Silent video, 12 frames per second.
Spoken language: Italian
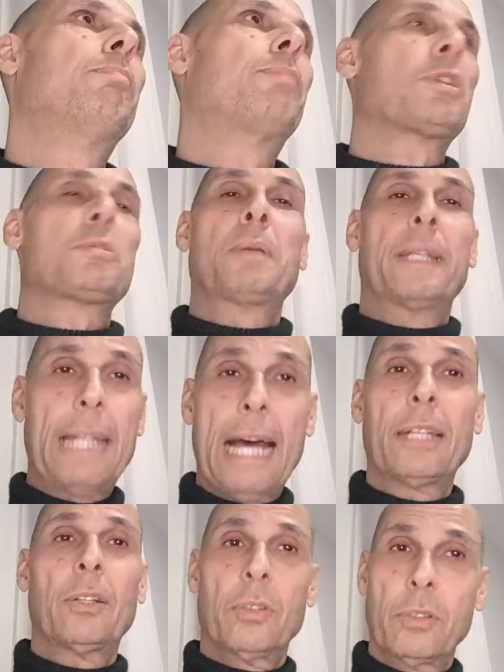
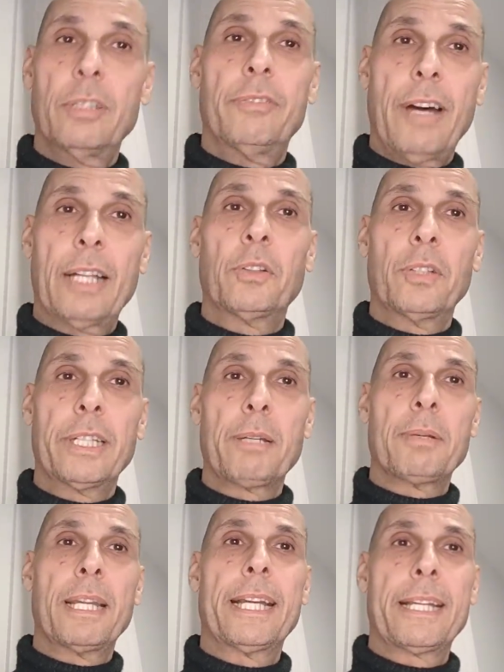prospettato il fatto di
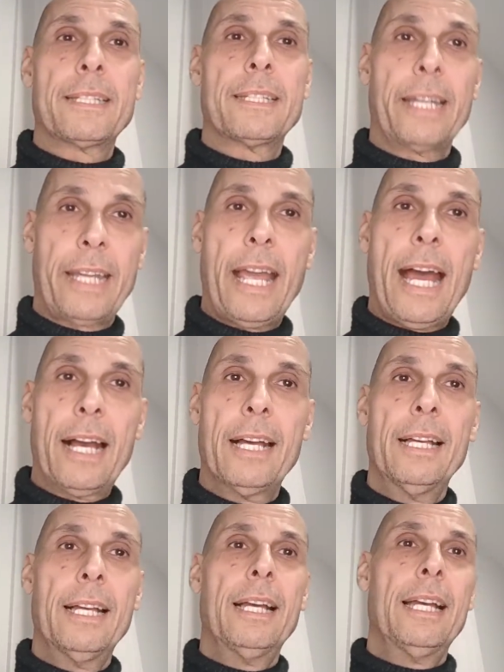rimanere in Serie A